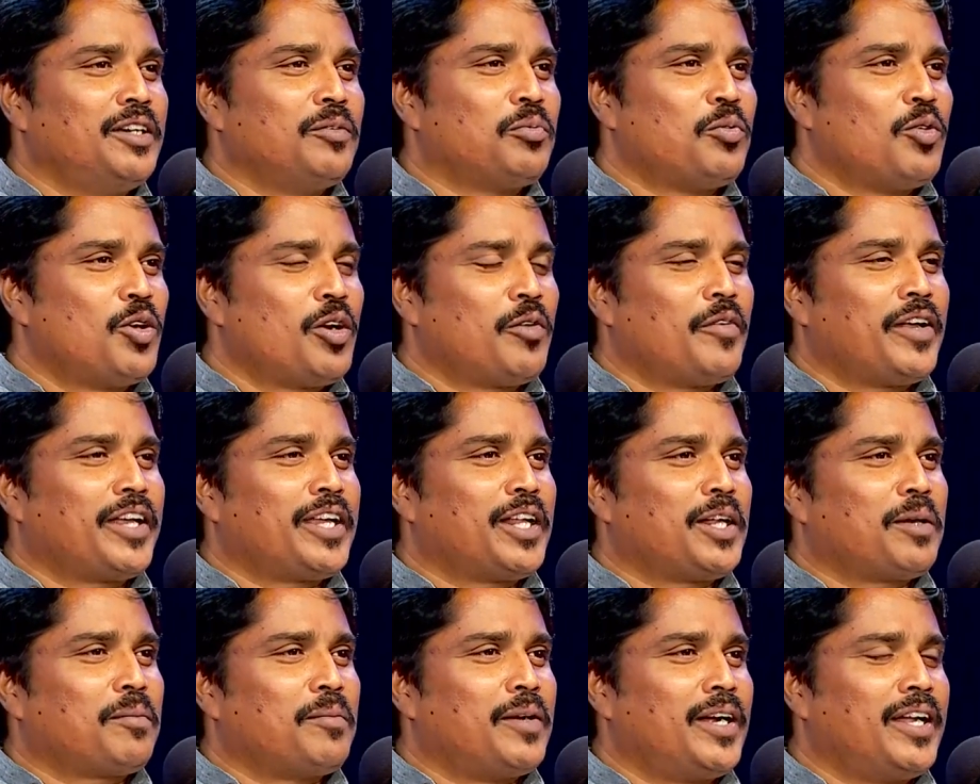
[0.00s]
ஃபோனை
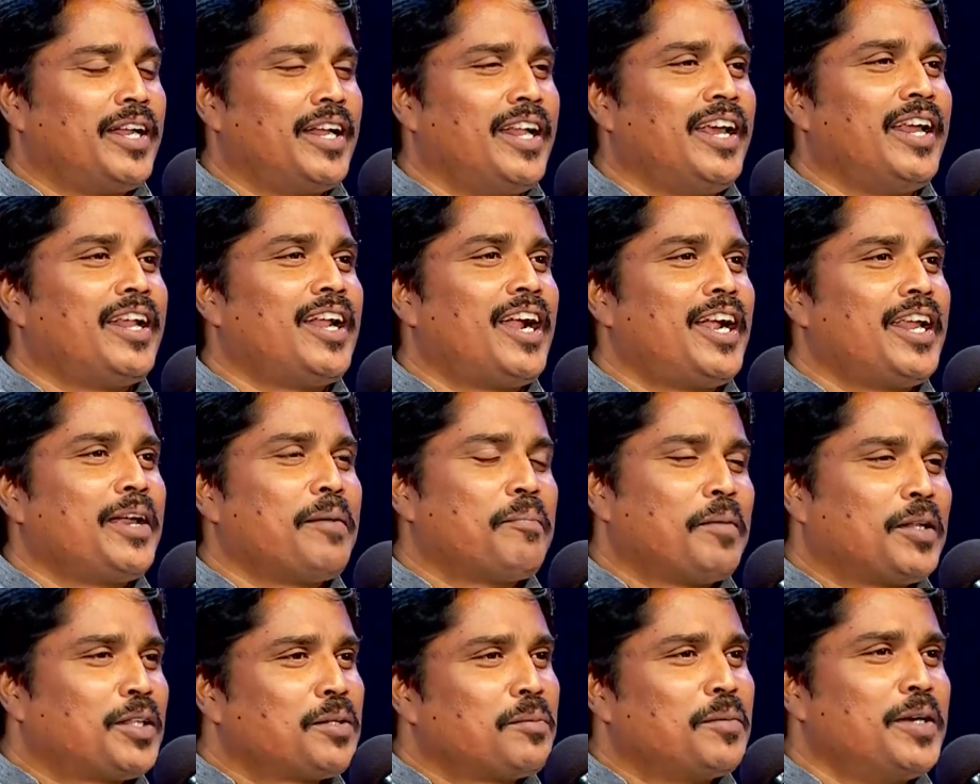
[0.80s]
வைக்கிறதுக்கு முன்னாடி என்ன
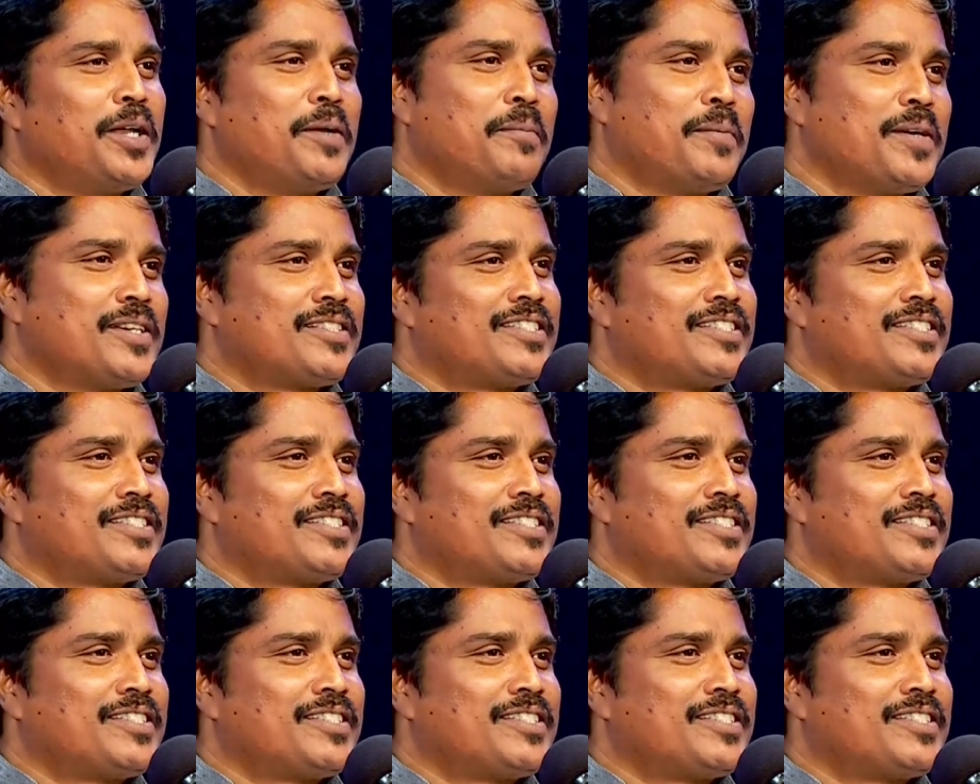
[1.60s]
நாளைக்கு பத்து மணிக்கு